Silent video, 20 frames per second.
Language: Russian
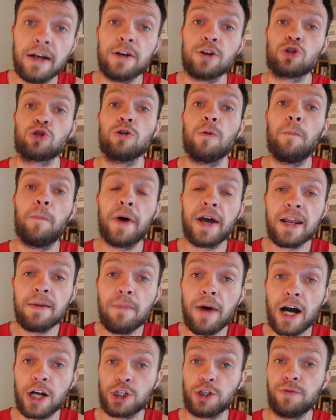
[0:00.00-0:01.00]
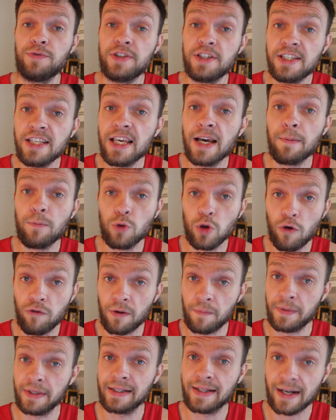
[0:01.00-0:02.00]
что паре матч всем
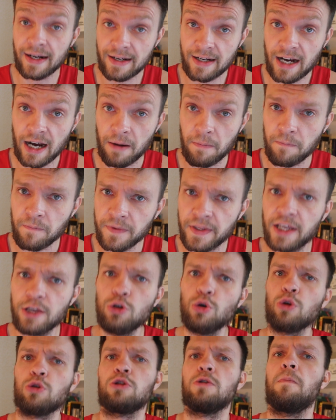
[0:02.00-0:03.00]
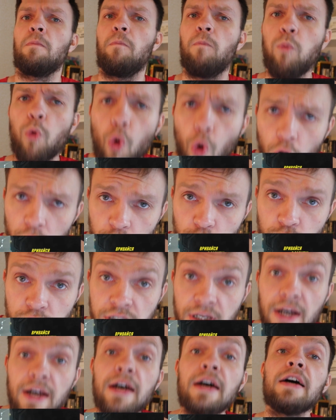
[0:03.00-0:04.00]
новым игрокам дает
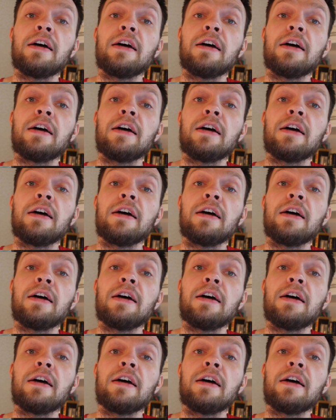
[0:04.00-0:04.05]
бонус